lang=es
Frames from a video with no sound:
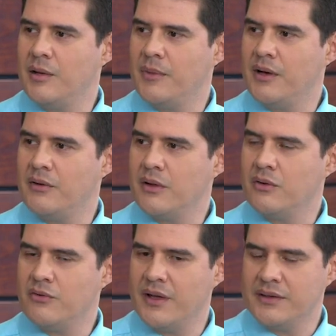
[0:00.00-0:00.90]
la palabra
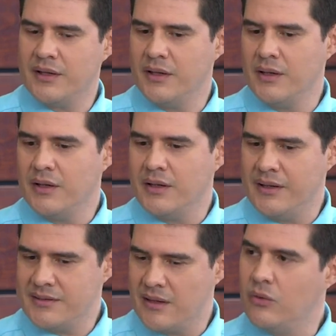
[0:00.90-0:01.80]
correcta,
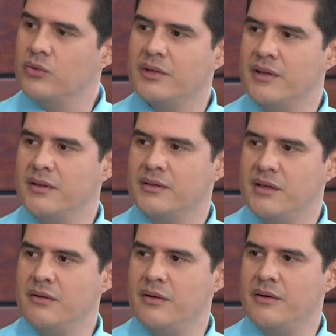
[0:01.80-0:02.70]
esa junta
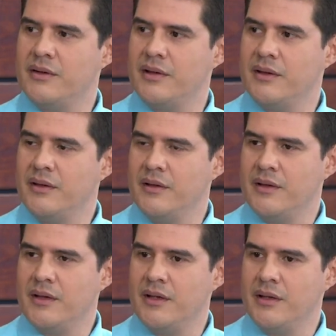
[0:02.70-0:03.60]
directiva, ¿verdad?
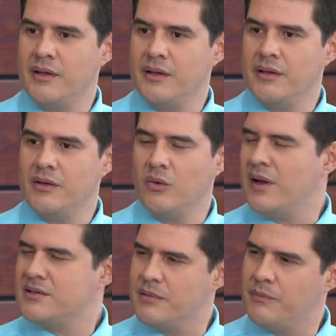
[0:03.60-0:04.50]
Eh, lo
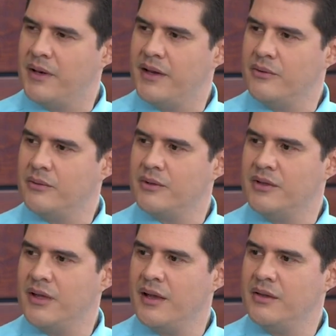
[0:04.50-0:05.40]
hace en pleno
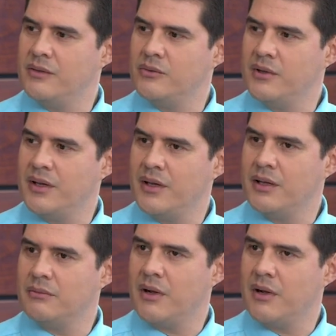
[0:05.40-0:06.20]
y hay una,